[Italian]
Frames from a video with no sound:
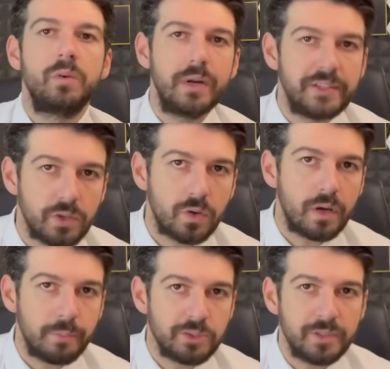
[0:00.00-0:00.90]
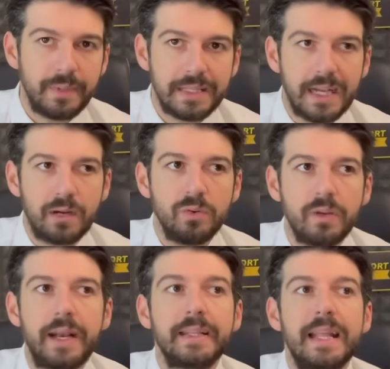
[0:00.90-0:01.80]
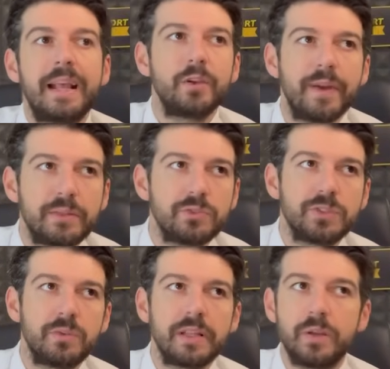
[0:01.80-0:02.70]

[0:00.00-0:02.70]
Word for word: quali sono le possibilità concrete, la Juventus è una di